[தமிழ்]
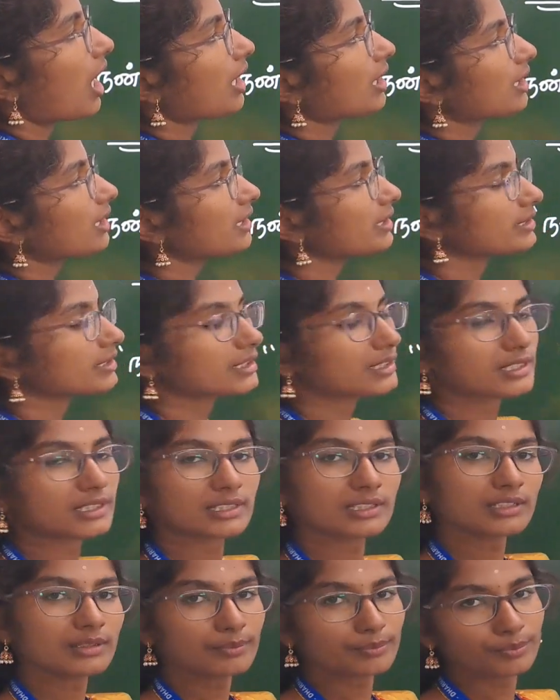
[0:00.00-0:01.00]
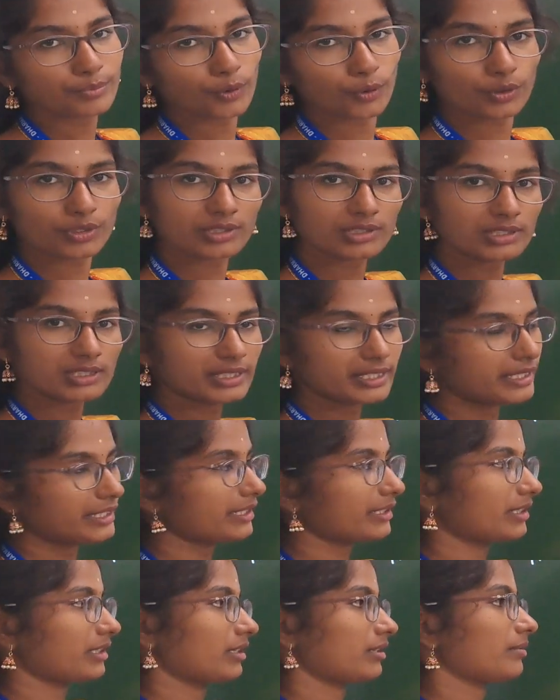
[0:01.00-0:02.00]
ஆனால் இதற்கு பொருள்
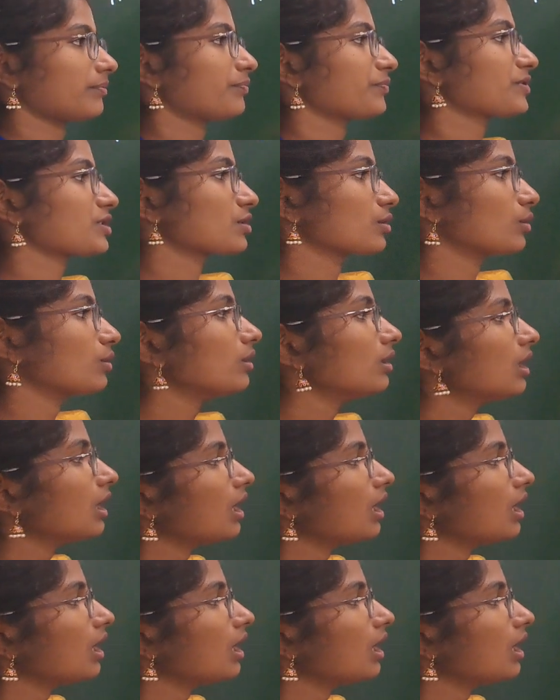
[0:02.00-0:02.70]
இருக்குது ஸோ